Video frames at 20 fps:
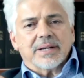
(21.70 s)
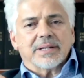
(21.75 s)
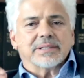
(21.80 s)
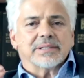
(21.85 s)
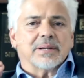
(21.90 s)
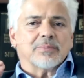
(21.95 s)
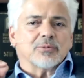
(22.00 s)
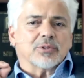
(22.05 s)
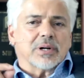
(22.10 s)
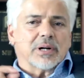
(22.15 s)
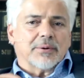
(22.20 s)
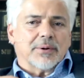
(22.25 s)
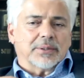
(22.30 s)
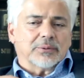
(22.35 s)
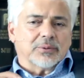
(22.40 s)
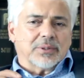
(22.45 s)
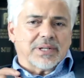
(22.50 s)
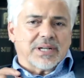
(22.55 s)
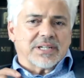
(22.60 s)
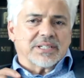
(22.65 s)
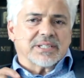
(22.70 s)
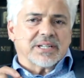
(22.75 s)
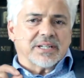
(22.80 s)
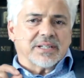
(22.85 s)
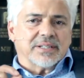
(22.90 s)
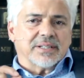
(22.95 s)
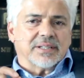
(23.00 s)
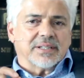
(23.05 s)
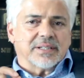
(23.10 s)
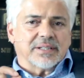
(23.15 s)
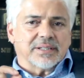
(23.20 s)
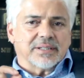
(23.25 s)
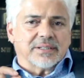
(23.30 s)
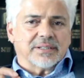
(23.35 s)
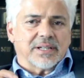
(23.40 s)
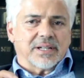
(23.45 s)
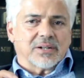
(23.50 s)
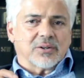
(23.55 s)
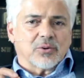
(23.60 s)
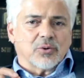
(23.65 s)
que estamos grabando en la sede
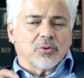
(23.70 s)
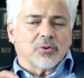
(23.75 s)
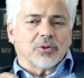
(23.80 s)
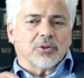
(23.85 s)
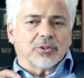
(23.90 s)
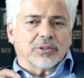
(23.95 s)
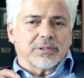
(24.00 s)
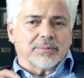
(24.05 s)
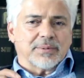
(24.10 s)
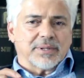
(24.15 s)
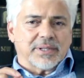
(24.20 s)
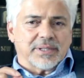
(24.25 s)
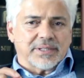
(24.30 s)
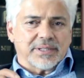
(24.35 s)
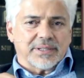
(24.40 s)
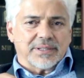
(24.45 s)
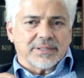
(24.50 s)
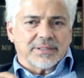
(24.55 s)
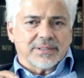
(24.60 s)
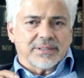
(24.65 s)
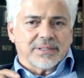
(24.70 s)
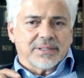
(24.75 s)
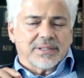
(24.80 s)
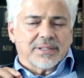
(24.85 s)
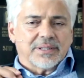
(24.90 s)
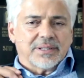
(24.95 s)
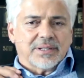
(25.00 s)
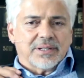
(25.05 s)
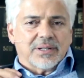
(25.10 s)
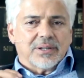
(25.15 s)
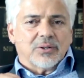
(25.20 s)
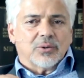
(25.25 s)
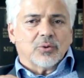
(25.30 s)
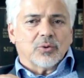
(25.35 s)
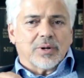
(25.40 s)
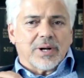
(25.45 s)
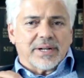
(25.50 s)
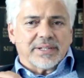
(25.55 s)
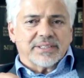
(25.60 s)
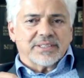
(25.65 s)
del Club Unión de Medellín,
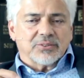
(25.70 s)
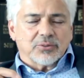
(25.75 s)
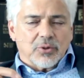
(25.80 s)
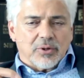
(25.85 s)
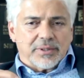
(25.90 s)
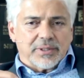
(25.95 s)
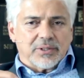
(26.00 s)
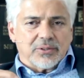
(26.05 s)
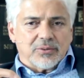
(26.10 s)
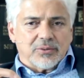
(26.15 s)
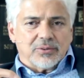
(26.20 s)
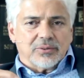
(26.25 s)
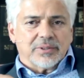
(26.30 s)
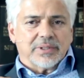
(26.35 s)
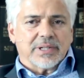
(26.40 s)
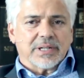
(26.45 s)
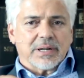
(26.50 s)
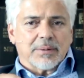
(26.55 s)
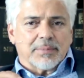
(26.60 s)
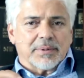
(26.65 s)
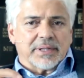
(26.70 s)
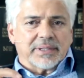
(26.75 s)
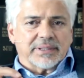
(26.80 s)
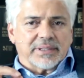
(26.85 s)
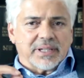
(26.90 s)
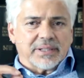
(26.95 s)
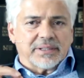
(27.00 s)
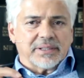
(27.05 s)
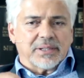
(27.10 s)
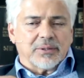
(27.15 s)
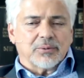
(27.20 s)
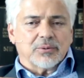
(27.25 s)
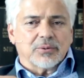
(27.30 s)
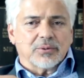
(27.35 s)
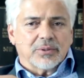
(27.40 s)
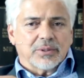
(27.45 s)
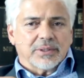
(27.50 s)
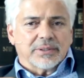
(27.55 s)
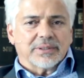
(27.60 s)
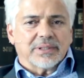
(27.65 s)
lugar histórico y
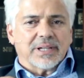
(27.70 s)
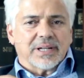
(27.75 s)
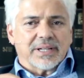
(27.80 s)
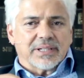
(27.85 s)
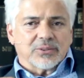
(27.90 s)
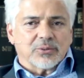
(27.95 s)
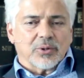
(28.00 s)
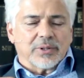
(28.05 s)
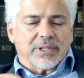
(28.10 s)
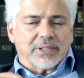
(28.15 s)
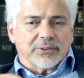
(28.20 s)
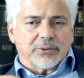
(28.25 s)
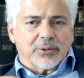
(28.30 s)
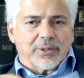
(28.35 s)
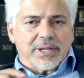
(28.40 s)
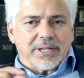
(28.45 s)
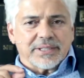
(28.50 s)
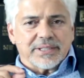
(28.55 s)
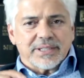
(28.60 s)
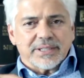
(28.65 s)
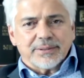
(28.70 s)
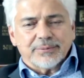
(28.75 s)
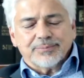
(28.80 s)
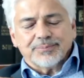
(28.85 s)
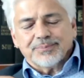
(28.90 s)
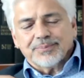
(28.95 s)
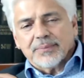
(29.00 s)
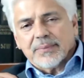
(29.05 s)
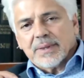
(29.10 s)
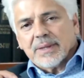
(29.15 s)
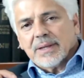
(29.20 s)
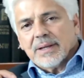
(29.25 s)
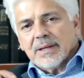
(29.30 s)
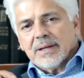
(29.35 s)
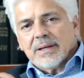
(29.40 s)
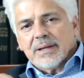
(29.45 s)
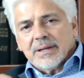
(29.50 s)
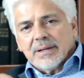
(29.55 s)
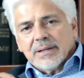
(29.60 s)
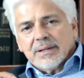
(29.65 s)
representativo de la historia antioqueña.
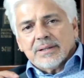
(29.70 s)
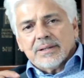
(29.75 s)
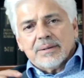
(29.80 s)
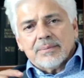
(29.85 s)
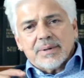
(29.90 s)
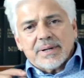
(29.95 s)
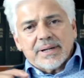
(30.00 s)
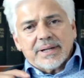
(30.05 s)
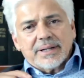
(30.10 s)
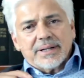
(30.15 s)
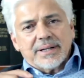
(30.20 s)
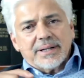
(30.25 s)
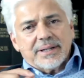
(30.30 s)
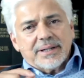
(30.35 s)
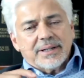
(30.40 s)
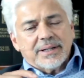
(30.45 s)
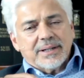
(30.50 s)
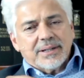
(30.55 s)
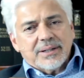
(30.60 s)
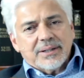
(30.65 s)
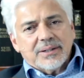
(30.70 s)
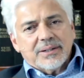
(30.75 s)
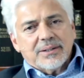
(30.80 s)
De manera que